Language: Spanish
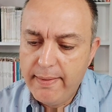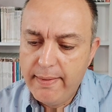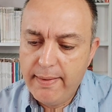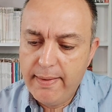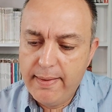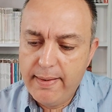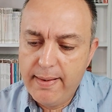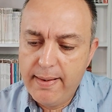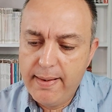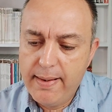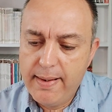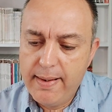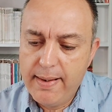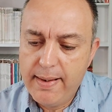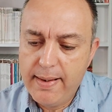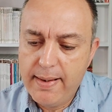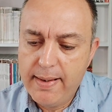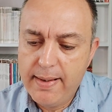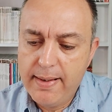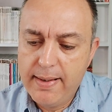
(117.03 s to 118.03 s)

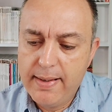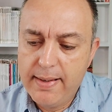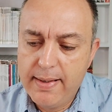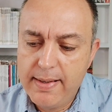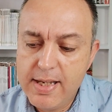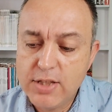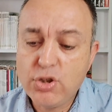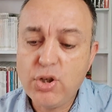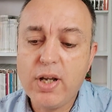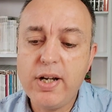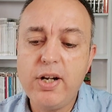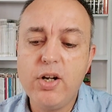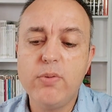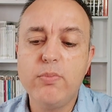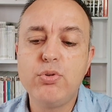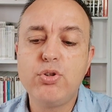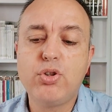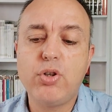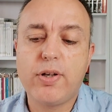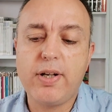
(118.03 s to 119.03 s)
eh, y eso generó
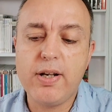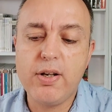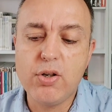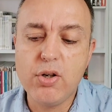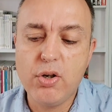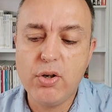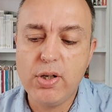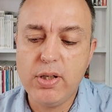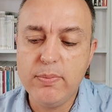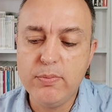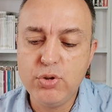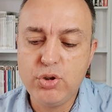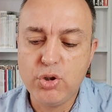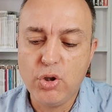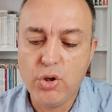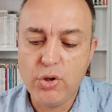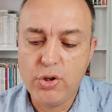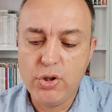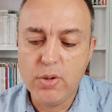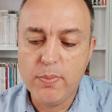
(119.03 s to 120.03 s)
mucho rencor y
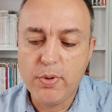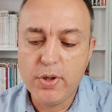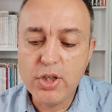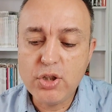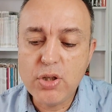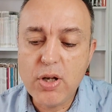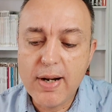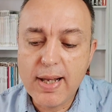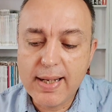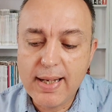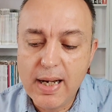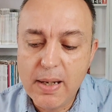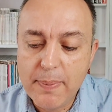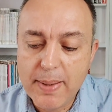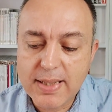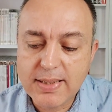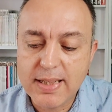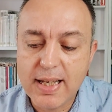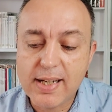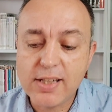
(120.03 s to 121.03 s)
mucho odio. Por eso ahora que el
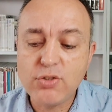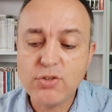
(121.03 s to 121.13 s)
Barça ha